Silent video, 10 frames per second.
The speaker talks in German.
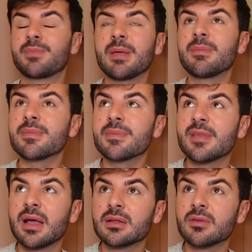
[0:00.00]
Dem
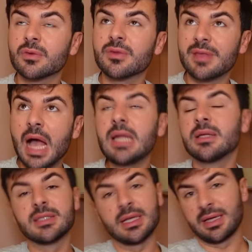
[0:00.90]
seine soziale
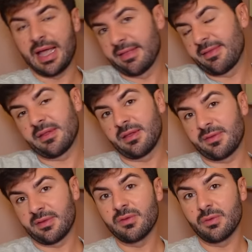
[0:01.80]
Intelligenz
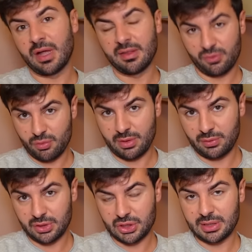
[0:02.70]
ist nicht so ganz
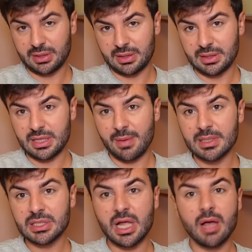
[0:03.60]
überdurchschnittlich. Aber
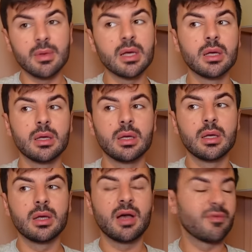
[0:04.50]
ich glaube,
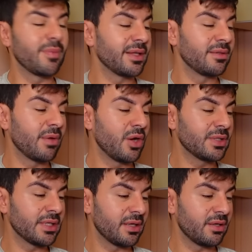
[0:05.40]
ah, wobei die
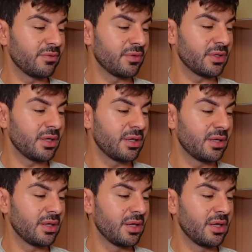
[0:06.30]
braucht er ja hierfür, ne?
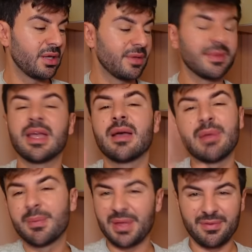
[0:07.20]
Naja,
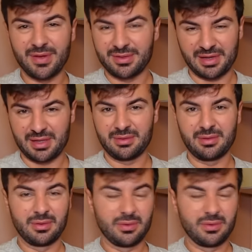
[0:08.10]
bleibt einfach dran.